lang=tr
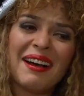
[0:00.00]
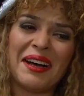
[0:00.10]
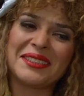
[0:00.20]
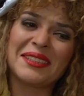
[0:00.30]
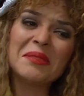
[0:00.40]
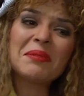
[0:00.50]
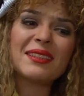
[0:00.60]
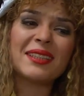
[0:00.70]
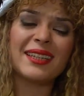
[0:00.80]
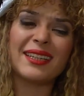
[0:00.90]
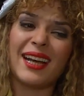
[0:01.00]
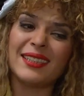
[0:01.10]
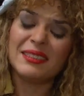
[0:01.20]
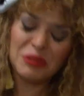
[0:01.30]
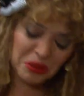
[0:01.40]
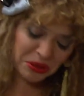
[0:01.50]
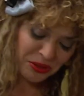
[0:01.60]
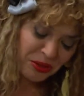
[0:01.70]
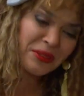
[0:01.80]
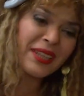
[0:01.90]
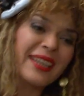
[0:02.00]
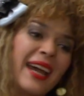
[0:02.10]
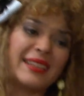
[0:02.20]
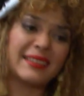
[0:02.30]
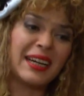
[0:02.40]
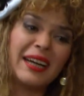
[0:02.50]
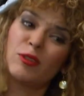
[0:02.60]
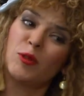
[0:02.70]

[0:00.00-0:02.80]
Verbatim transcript: Anladığım kadarıyla yolun sonuna geldik ha